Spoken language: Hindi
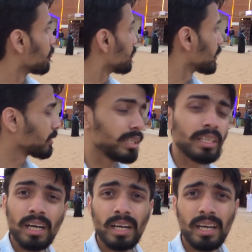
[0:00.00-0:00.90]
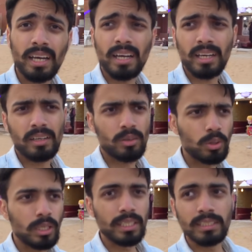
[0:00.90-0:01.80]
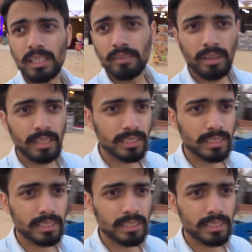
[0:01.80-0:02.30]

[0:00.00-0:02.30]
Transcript: फिर हीना का है अगर कोई लेडीज़ लगवाना